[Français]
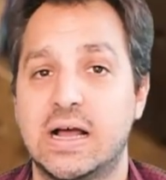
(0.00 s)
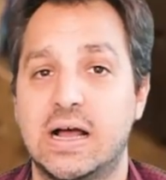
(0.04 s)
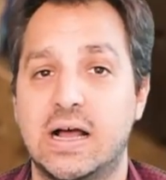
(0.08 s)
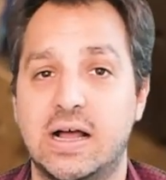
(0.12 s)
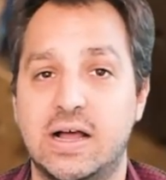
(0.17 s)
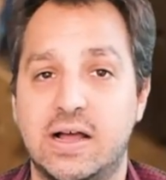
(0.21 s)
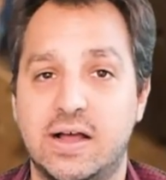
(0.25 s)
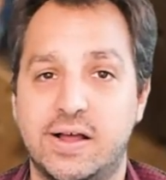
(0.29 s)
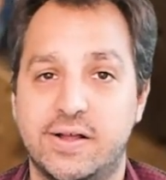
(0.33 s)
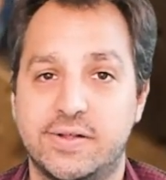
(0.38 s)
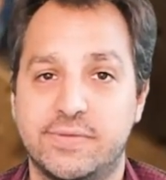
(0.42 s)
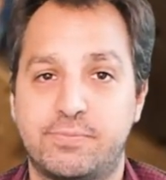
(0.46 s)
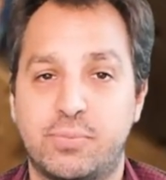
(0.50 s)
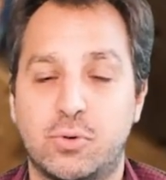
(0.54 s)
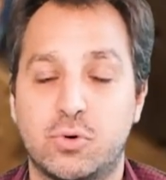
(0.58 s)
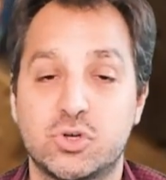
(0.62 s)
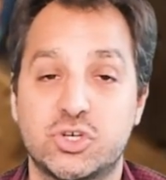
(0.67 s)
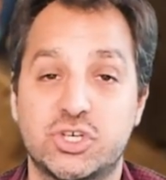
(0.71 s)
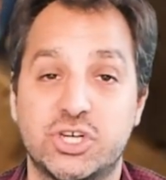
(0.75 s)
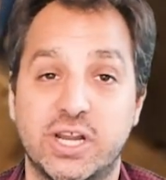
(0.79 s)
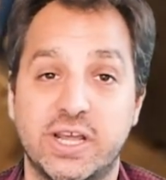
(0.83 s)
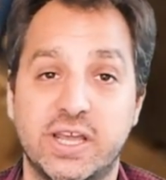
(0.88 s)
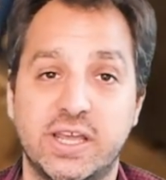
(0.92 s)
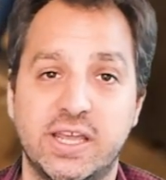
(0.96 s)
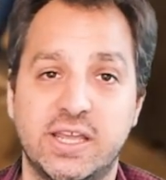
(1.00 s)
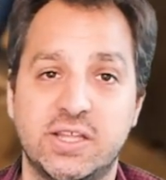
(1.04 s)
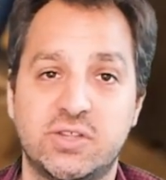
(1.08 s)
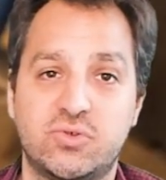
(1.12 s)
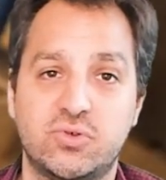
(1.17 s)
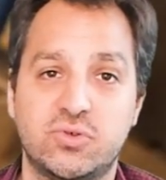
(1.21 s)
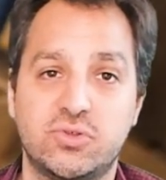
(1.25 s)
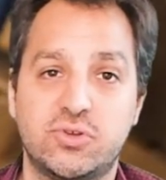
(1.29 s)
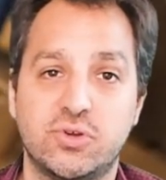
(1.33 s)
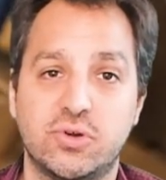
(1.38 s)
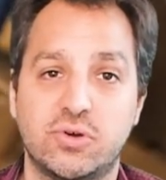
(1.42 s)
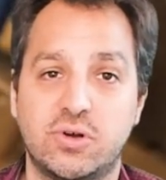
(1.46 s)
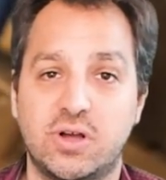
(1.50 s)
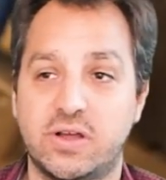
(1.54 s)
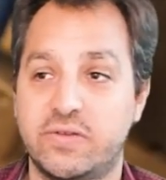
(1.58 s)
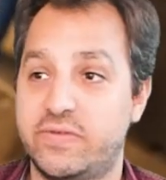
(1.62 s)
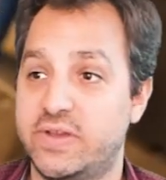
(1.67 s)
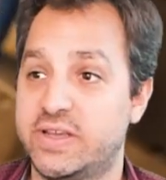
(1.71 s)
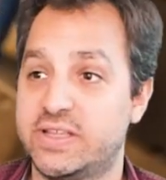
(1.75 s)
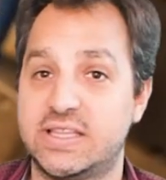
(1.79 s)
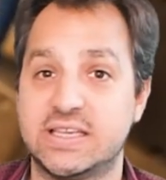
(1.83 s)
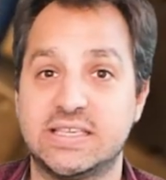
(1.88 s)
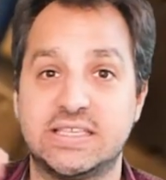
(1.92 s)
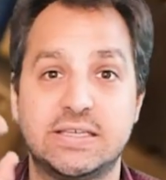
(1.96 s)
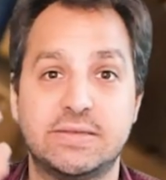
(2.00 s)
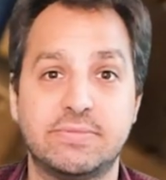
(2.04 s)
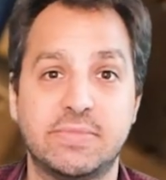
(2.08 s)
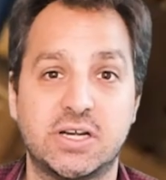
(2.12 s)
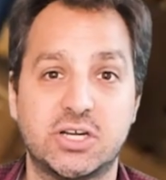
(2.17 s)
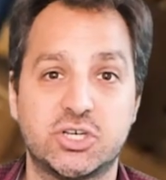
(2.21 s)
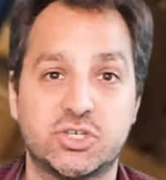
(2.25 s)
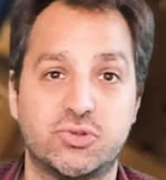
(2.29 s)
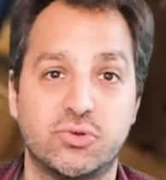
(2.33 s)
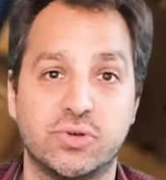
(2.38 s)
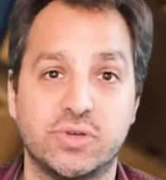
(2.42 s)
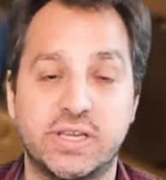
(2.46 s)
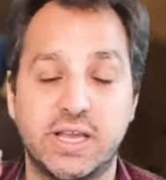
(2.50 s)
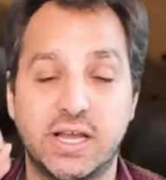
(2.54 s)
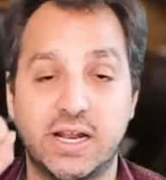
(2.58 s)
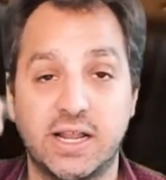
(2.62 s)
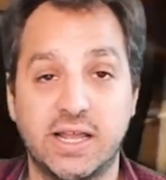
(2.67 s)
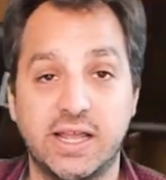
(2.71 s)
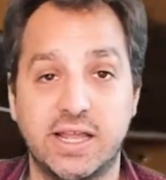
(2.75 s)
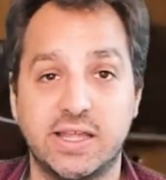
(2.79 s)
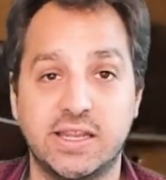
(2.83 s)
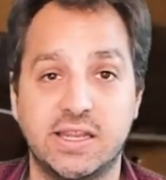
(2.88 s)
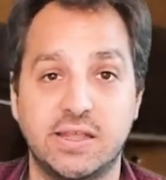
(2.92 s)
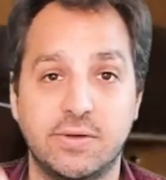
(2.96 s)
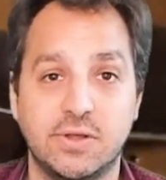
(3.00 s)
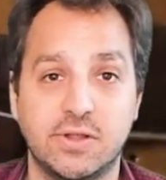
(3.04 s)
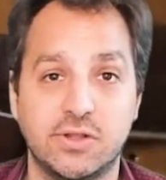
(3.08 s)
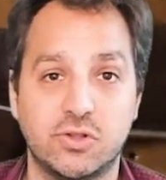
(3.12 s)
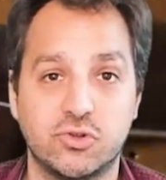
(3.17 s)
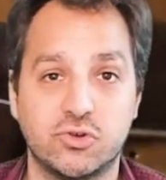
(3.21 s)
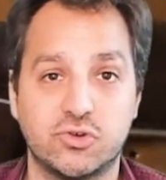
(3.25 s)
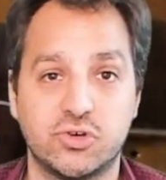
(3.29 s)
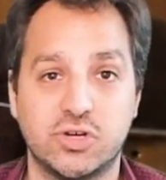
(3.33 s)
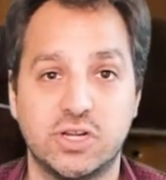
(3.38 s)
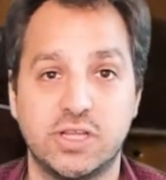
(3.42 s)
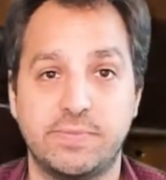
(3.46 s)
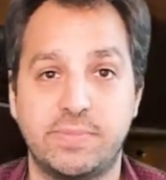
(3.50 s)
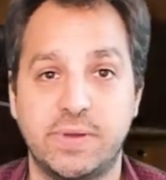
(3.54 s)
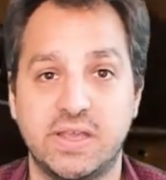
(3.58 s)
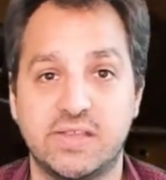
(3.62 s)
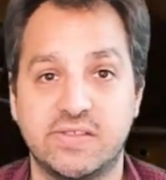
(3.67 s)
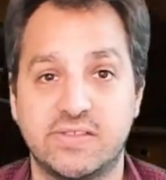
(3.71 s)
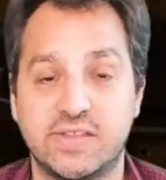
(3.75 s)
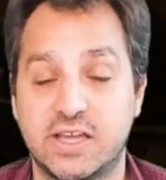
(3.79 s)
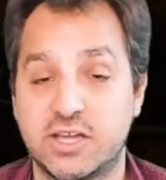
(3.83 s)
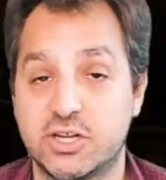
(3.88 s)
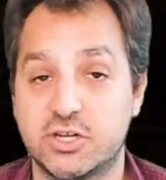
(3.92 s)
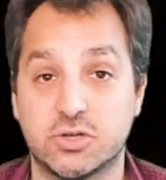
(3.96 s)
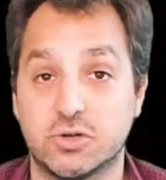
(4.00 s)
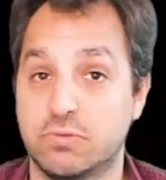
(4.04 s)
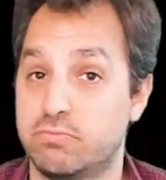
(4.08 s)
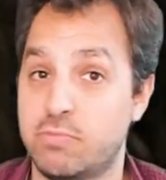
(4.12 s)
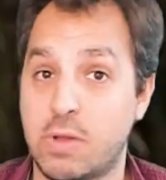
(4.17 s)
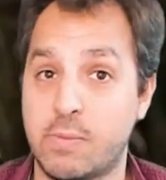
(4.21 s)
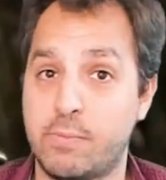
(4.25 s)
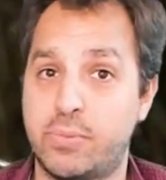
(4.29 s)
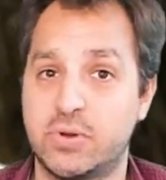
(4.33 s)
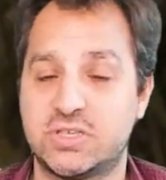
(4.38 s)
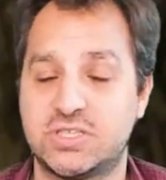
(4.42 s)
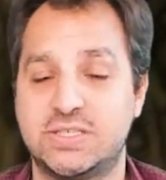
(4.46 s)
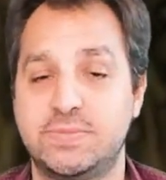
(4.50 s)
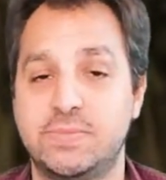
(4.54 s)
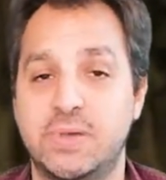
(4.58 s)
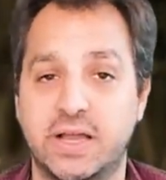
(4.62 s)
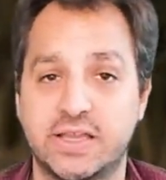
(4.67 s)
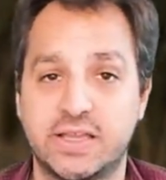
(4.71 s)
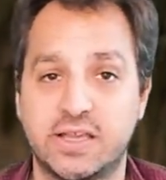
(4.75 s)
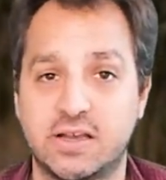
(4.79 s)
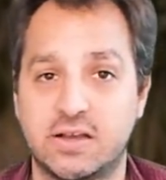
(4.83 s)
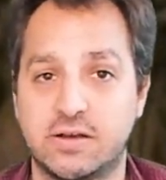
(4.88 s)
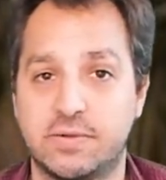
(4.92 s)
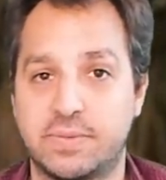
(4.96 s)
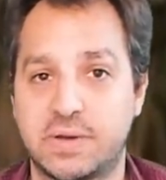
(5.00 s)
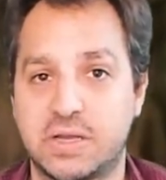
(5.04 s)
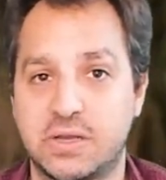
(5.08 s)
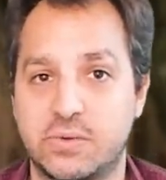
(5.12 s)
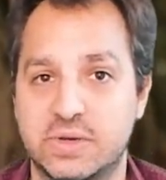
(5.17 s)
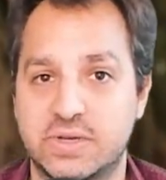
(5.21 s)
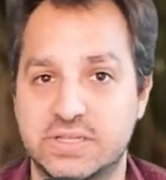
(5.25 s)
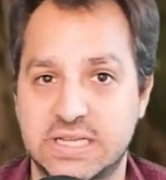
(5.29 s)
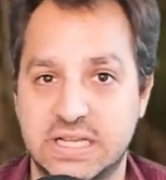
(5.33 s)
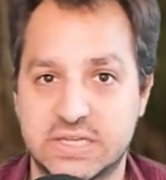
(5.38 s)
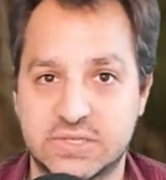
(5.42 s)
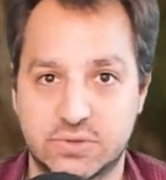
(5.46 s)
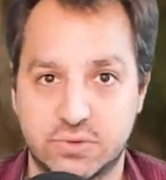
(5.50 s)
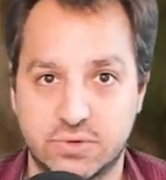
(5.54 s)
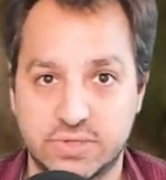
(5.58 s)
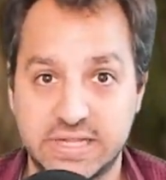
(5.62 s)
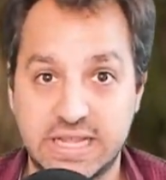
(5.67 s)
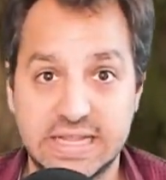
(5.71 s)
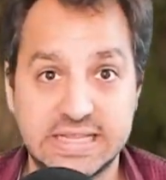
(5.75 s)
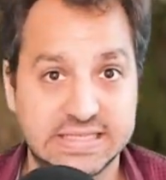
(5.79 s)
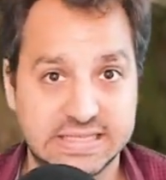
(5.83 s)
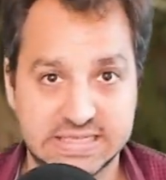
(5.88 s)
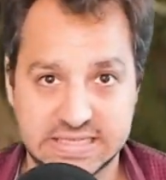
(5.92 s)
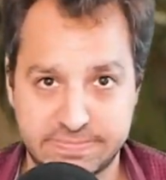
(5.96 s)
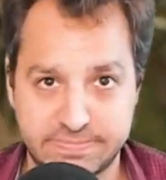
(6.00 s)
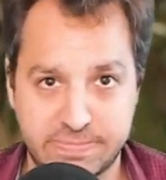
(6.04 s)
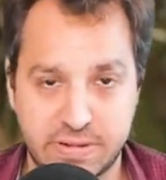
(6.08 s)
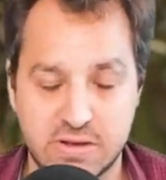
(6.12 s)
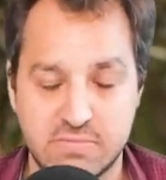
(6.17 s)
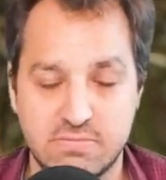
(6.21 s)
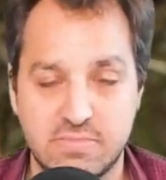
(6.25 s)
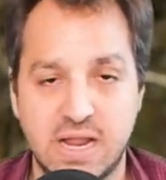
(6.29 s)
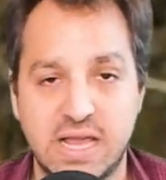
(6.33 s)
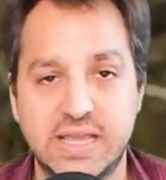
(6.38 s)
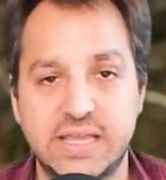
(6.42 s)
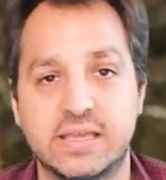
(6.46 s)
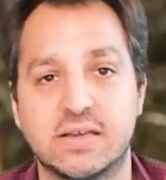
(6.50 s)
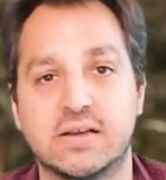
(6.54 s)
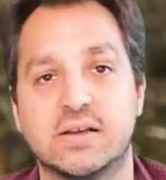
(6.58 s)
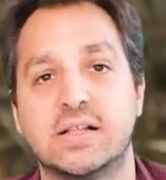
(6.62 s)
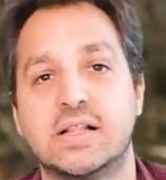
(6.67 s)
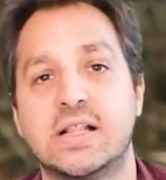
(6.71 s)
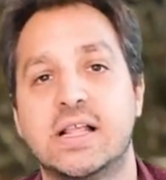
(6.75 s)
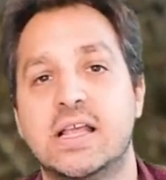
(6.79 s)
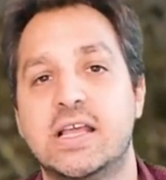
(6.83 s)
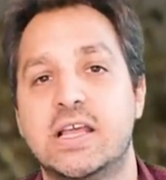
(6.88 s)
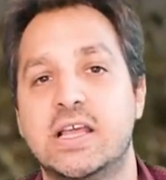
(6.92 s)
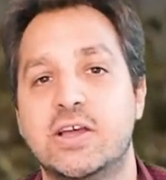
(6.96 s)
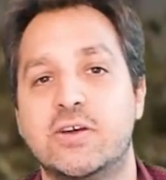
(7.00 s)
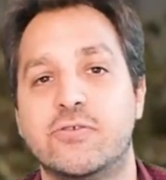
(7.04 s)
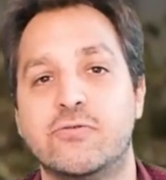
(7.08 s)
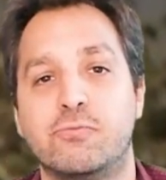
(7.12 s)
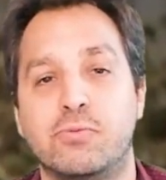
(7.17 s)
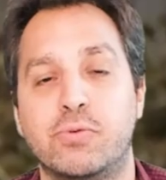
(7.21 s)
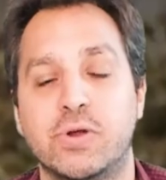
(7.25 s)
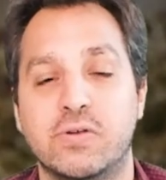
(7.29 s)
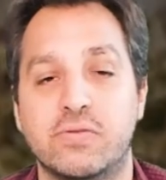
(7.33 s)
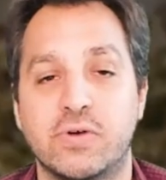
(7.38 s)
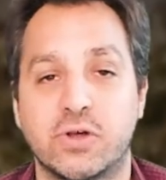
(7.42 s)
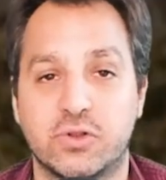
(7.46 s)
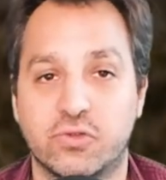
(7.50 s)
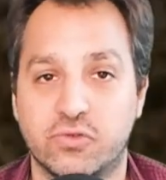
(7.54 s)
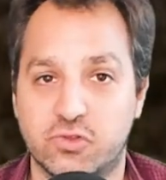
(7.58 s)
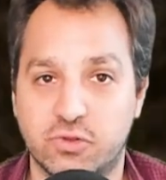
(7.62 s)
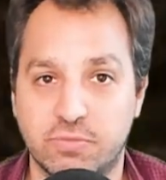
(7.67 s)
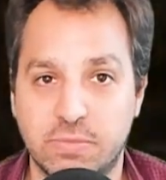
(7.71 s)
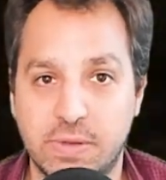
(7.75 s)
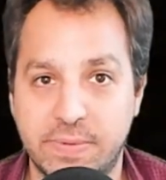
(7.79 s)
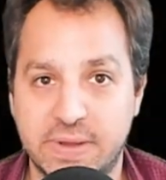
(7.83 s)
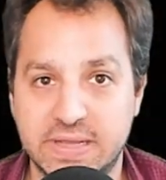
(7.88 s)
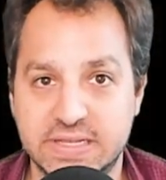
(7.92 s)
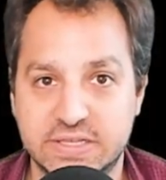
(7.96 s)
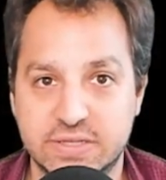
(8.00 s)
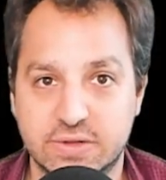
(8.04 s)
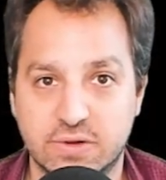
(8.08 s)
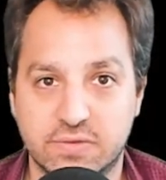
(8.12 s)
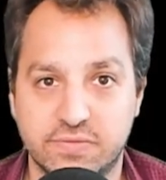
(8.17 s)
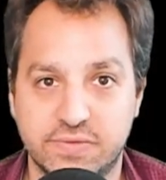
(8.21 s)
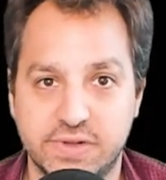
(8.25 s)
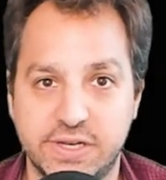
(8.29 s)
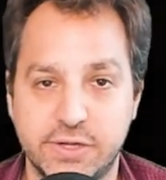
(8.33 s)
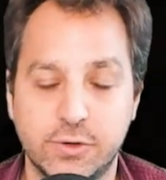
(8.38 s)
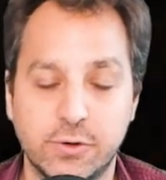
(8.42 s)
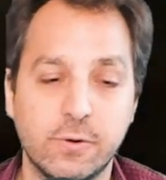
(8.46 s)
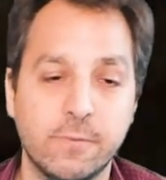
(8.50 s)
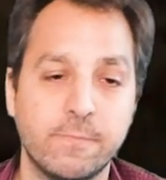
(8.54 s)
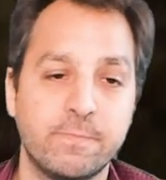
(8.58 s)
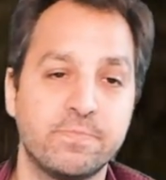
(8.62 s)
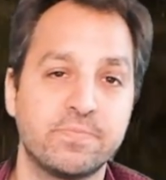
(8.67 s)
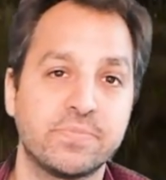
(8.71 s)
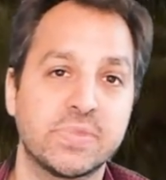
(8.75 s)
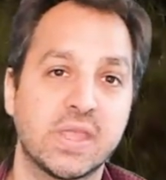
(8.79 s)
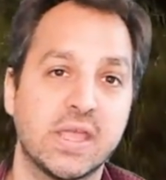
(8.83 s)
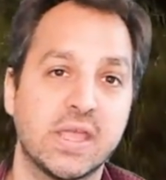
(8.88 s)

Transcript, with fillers: à un projet étudiant avec des images de galets, et de jolis paysages, même pas sibériens, un hein, prix au hasard sur le net, c'est pas une blague. Vous pouvez le voir dans, dans mes précédentes vidéos.